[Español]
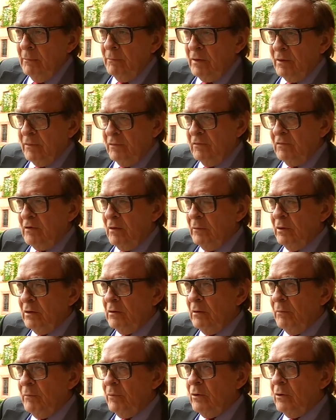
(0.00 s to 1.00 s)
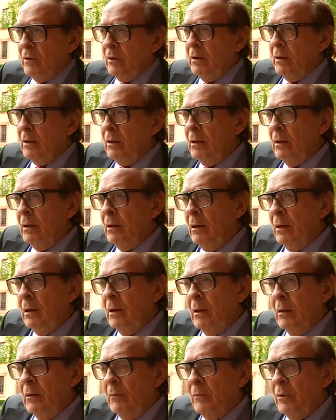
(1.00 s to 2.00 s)
precisamente por el,
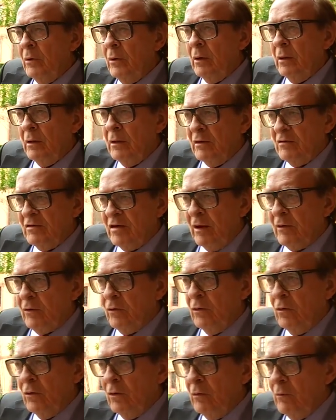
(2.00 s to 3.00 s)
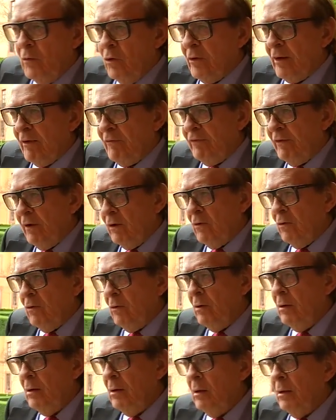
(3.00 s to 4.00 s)
por el desarrollo demográfico
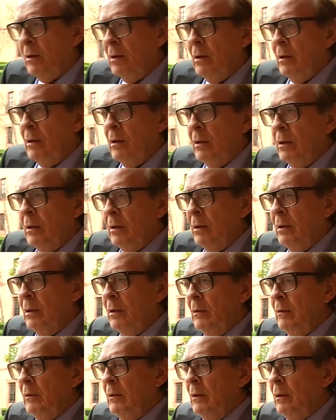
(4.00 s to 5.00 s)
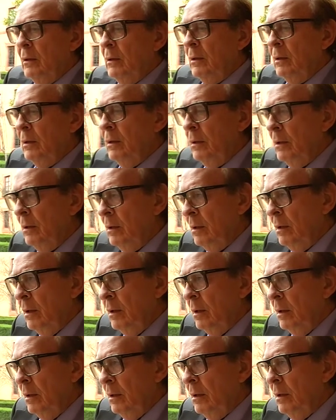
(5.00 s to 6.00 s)
y,
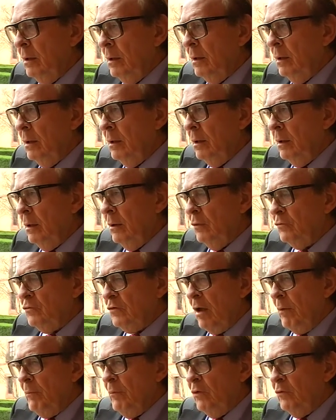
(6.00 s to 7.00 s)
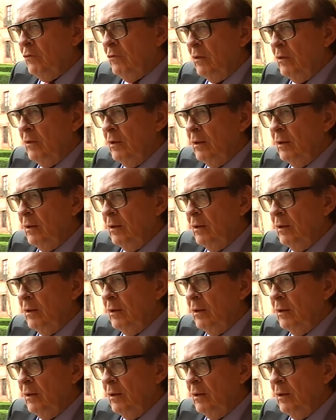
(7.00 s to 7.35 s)
y los cambios de